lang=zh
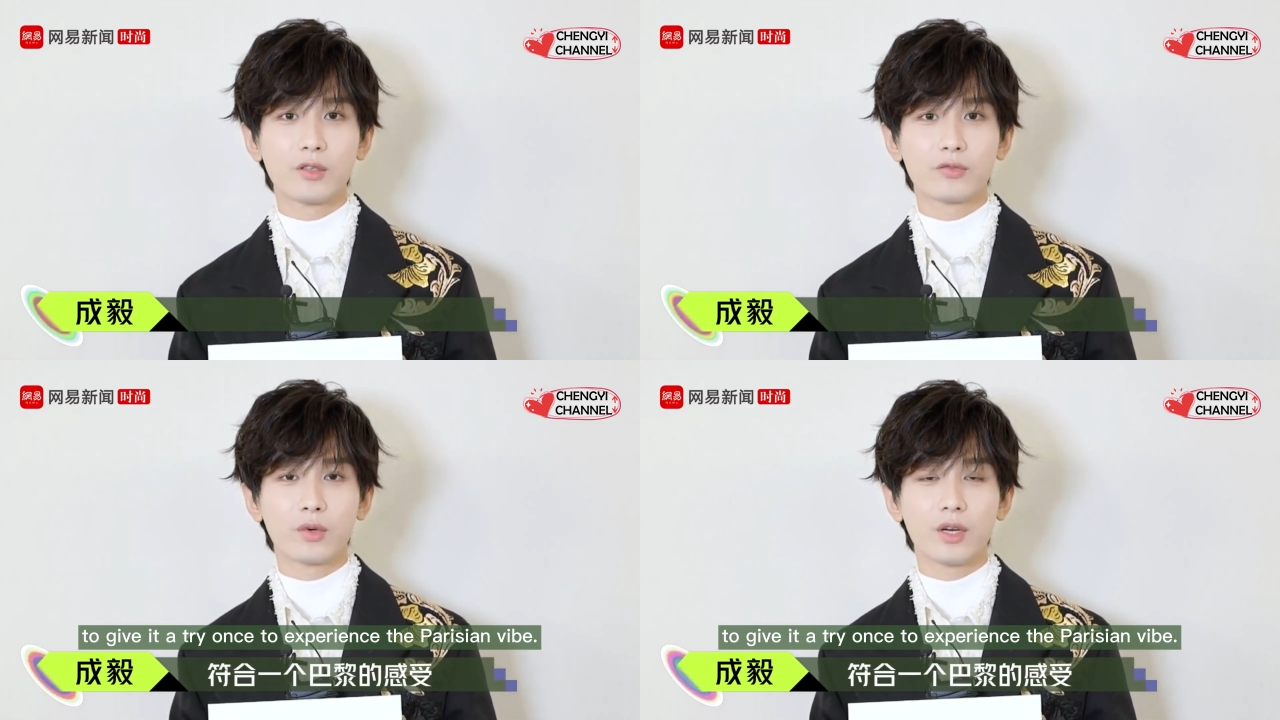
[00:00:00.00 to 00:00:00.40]

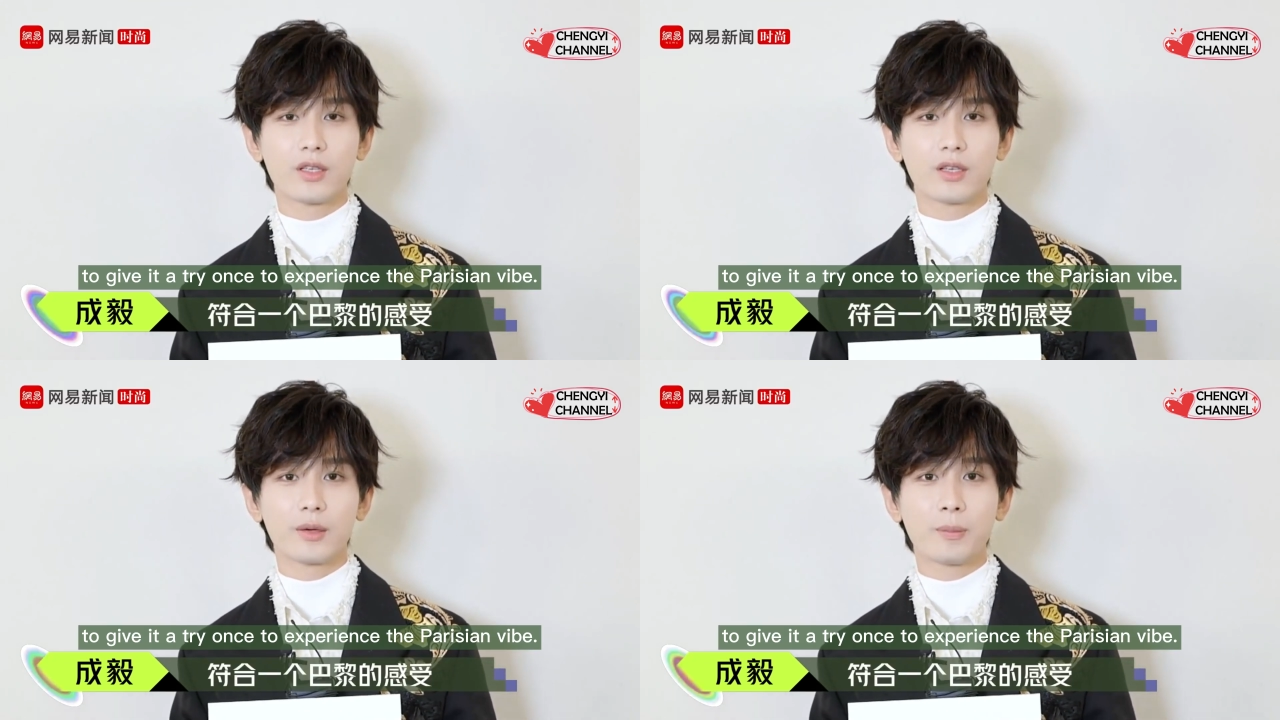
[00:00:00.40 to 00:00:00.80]
符合
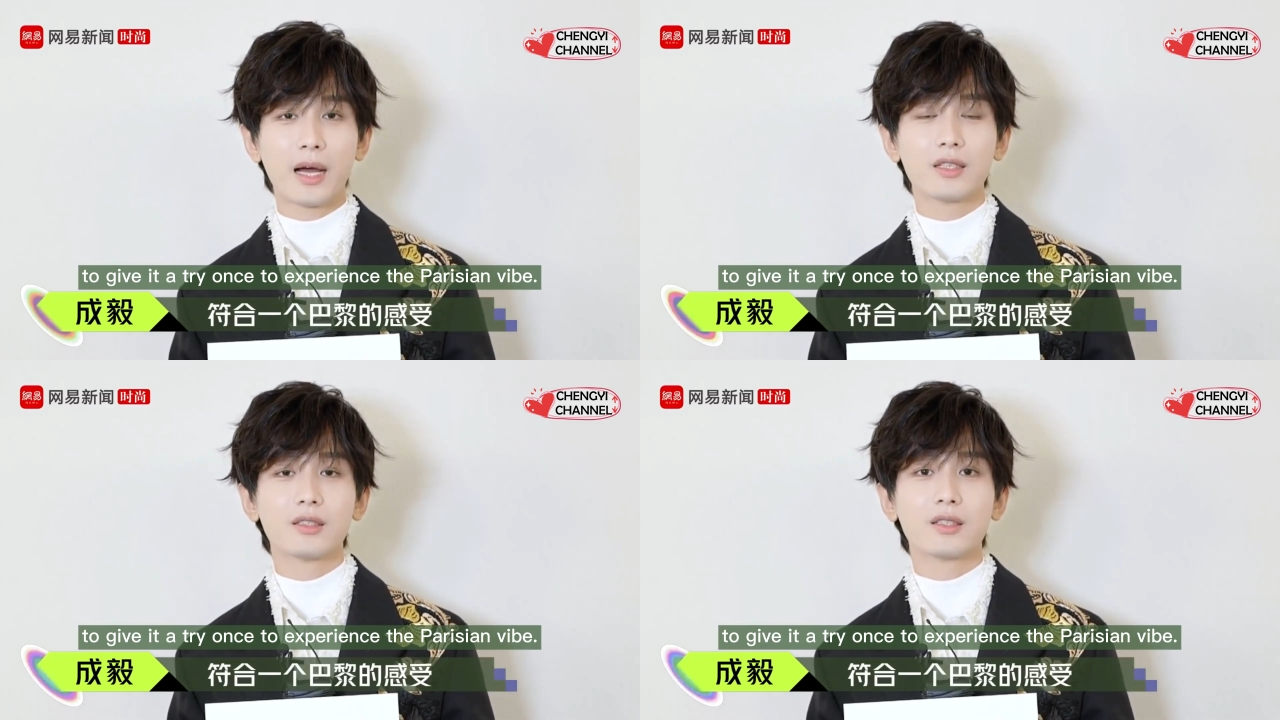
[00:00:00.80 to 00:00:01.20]
一个
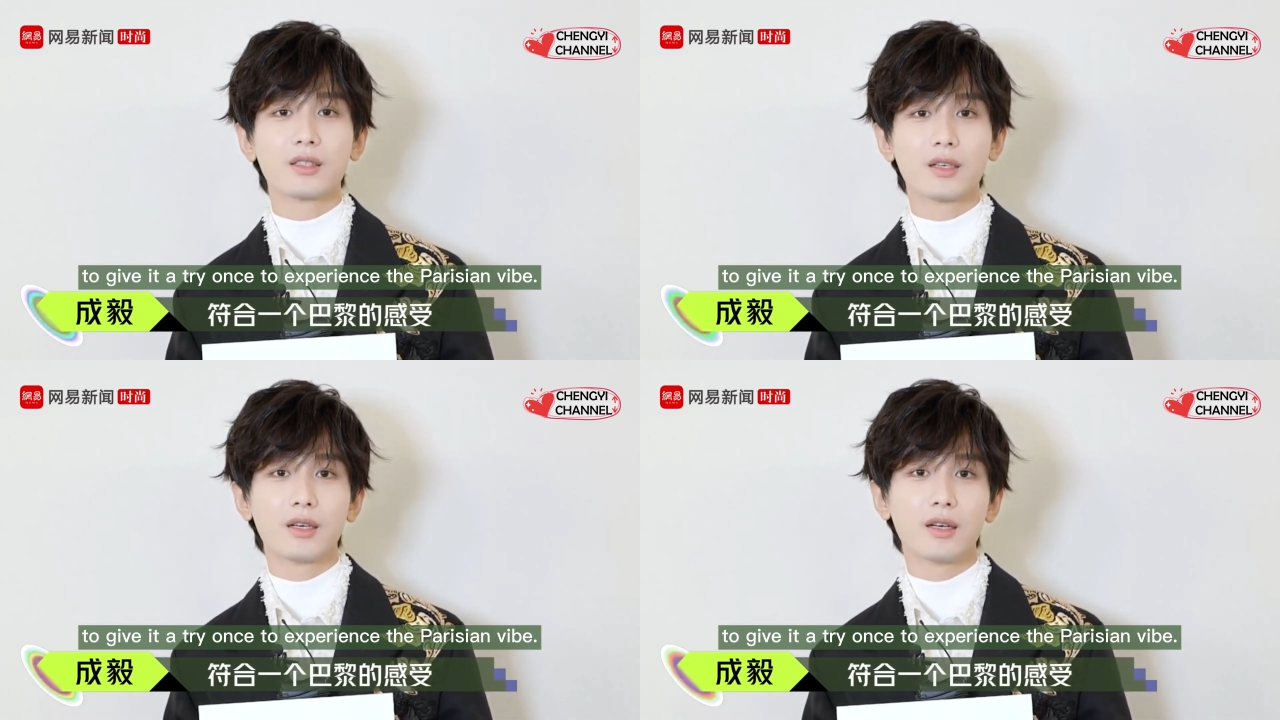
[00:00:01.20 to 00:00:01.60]
巴黎的
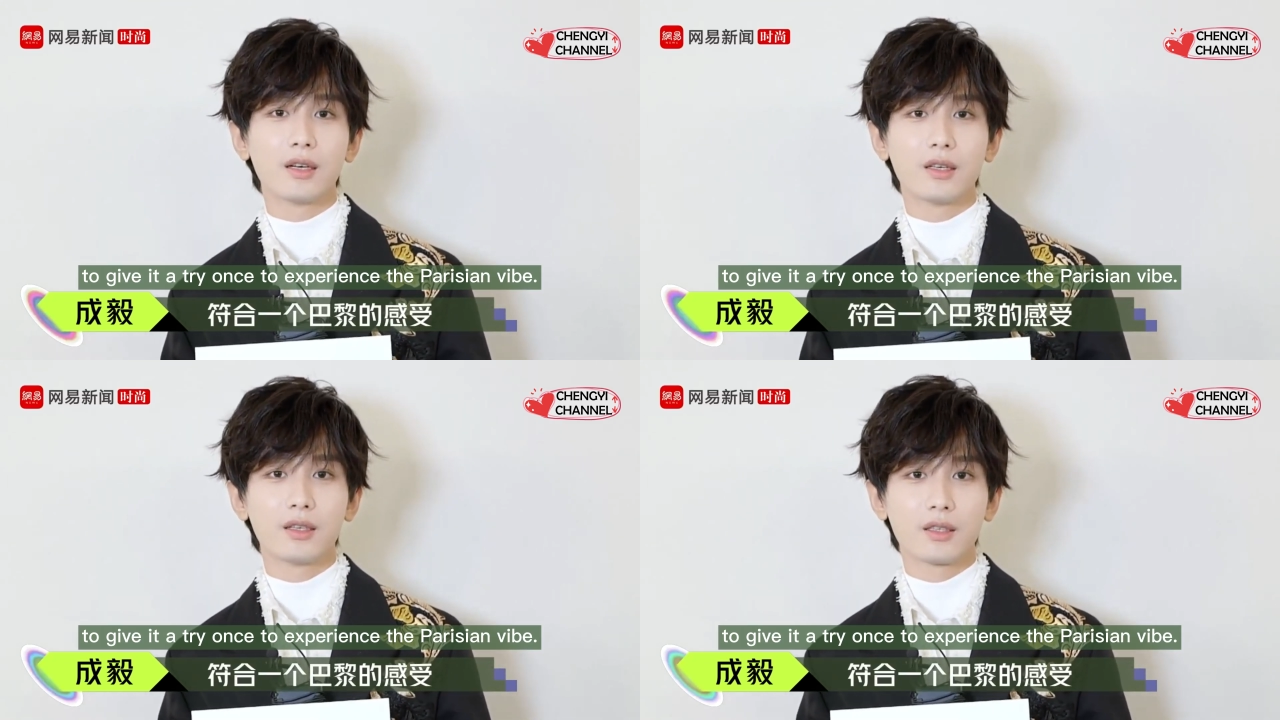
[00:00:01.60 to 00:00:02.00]
一
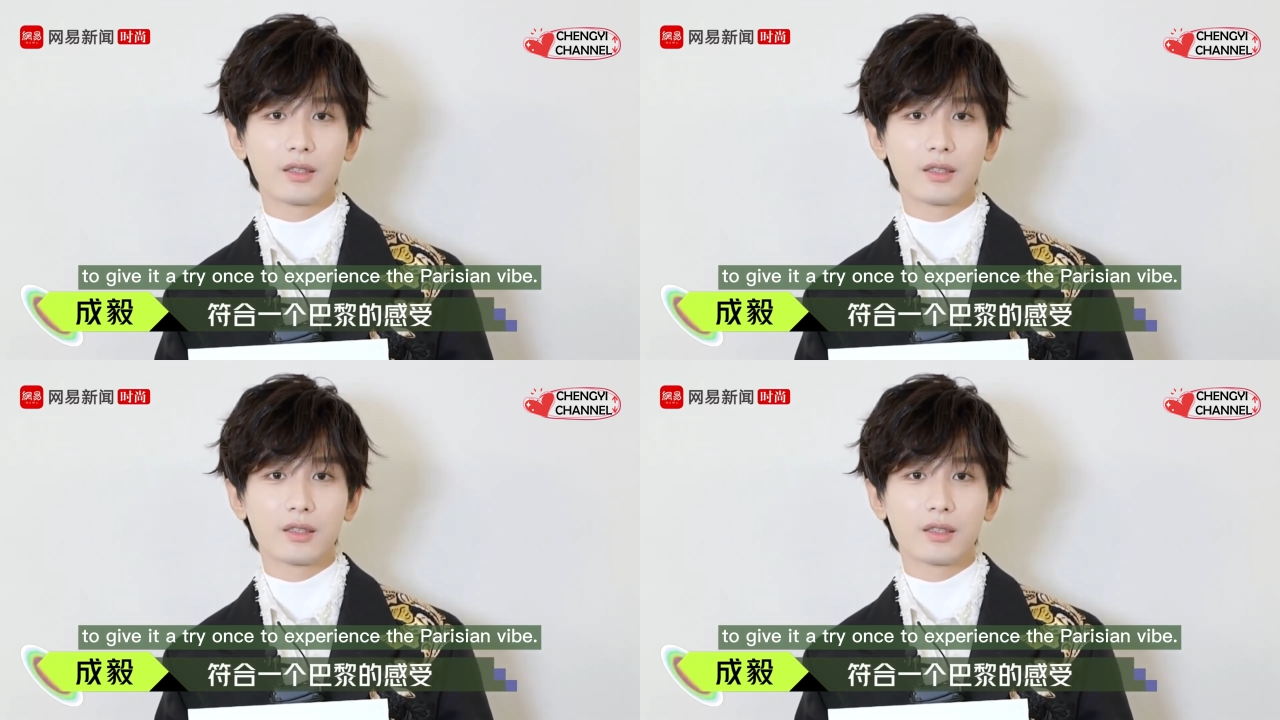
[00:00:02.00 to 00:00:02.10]
个